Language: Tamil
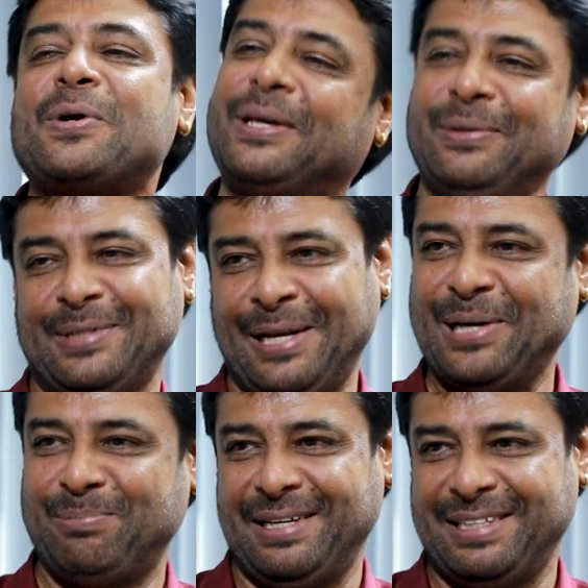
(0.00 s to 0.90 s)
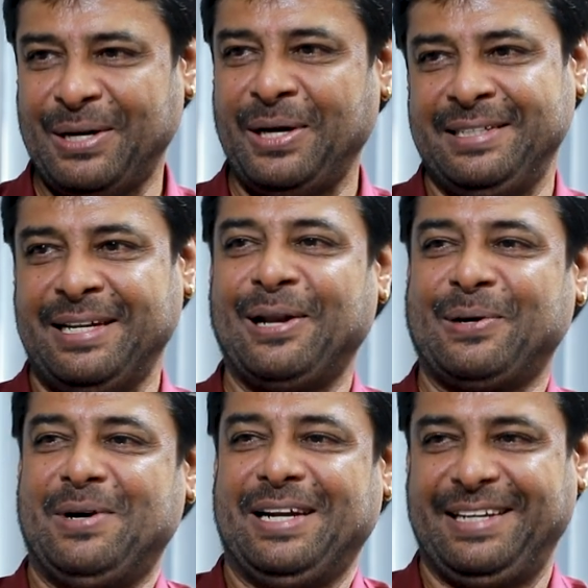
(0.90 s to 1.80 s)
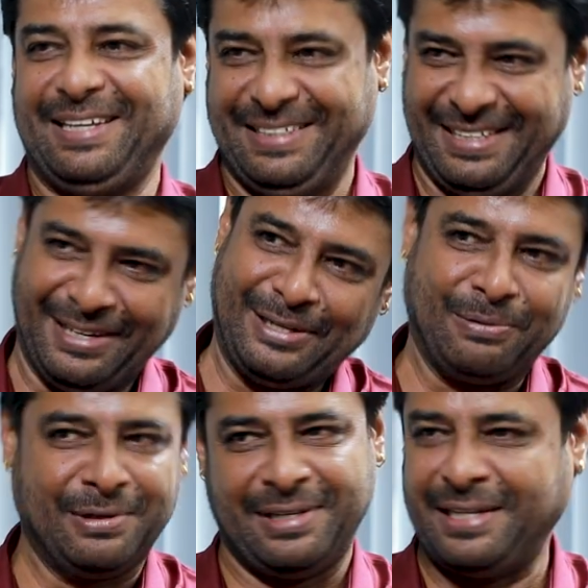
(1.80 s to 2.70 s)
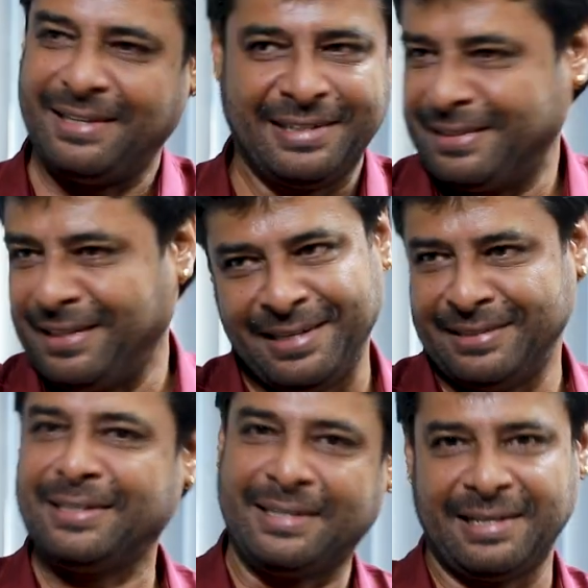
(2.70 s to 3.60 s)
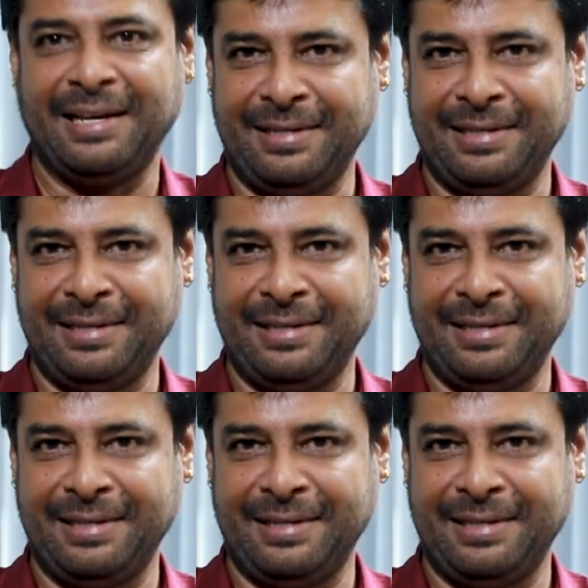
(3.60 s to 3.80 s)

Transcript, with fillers: ஒட்டிக்கும் லேபிள் இது நல்ல குவாலிட்டி இது கெட்ட குவாலிட்டி எனக்கு தெரியாதுங்க